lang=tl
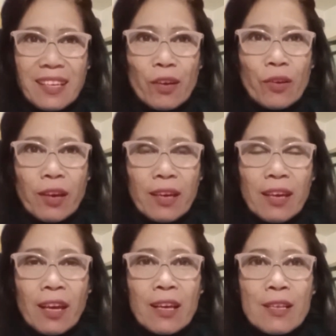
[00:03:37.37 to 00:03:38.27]
Okay?
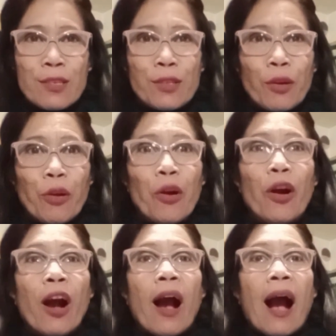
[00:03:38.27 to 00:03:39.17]
So, kung
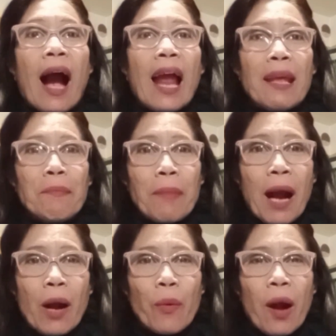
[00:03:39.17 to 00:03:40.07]

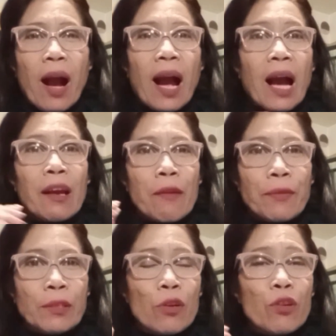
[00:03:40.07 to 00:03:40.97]
halimbawa ang
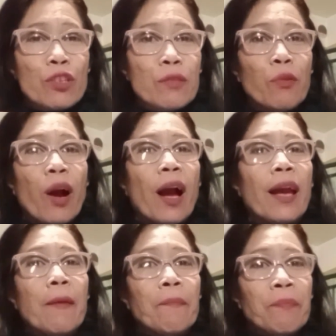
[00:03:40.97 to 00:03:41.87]
ifinocus mo
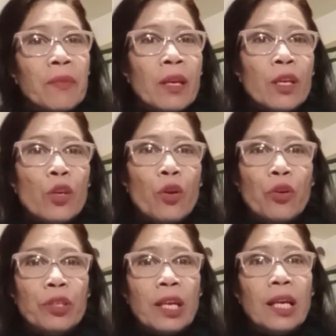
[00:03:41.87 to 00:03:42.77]
ay
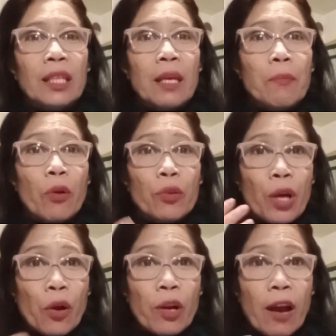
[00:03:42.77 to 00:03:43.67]
yung negatibo, the
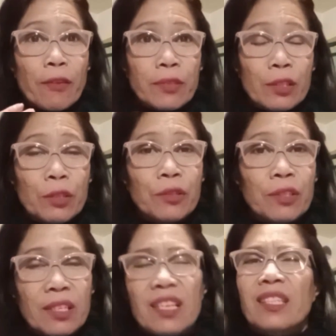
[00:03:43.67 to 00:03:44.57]
whole
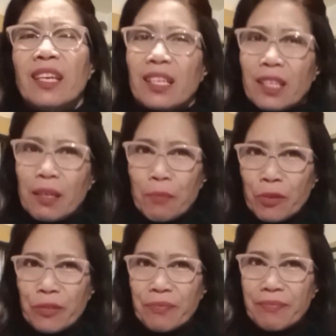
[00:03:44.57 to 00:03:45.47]
afternoon is
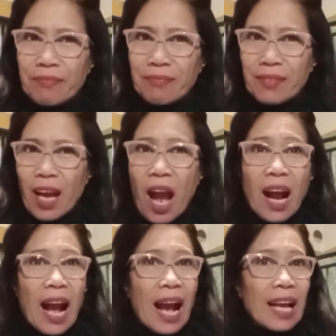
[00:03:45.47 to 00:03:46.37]
negatibo.
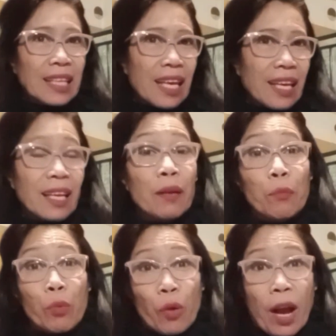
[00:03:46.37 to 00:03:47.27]
Ang ating
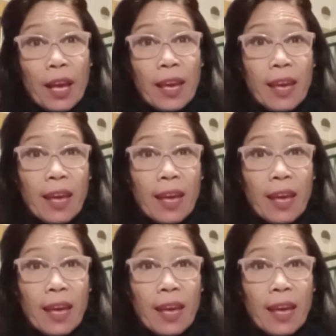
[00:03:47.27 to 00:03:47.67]
buhay.